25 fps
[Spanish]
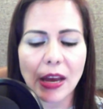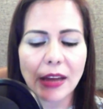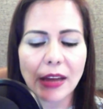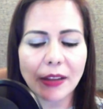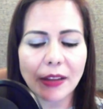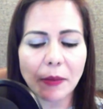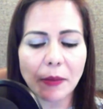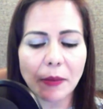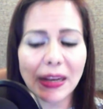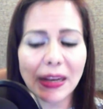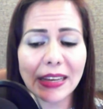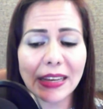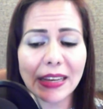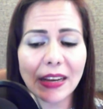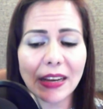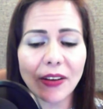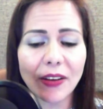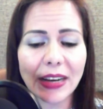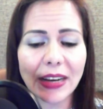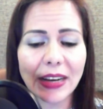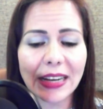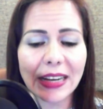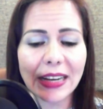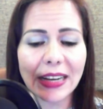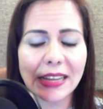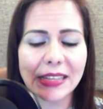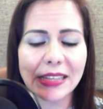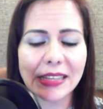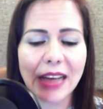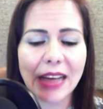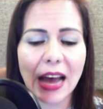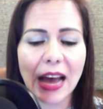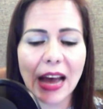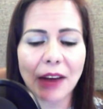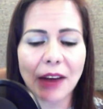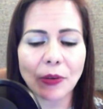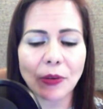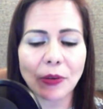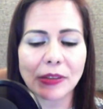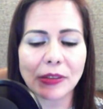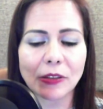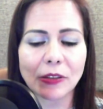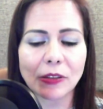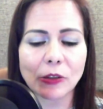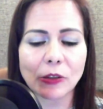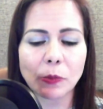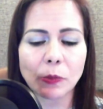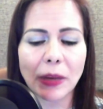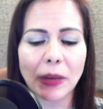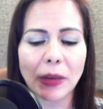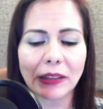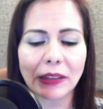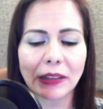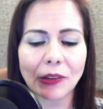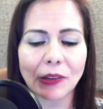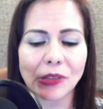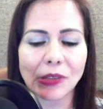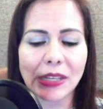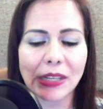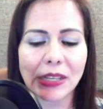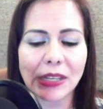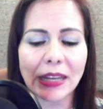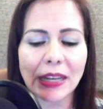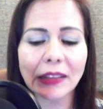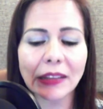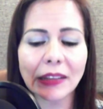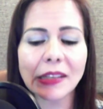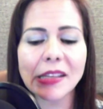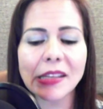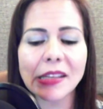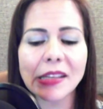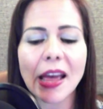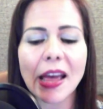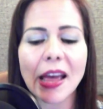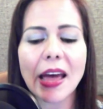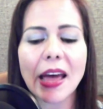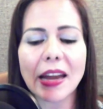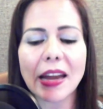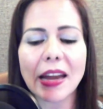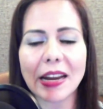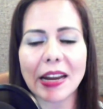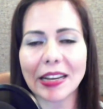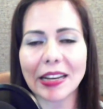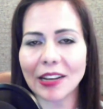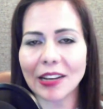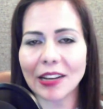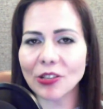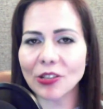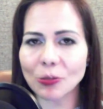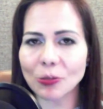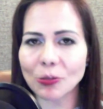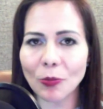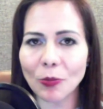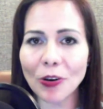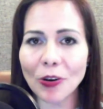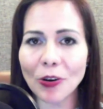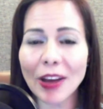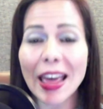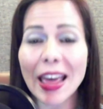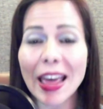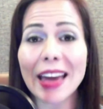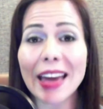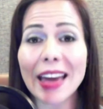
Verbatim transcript: También le quiero dar gracias a nuestros patrocinantes Reinaldo Sport.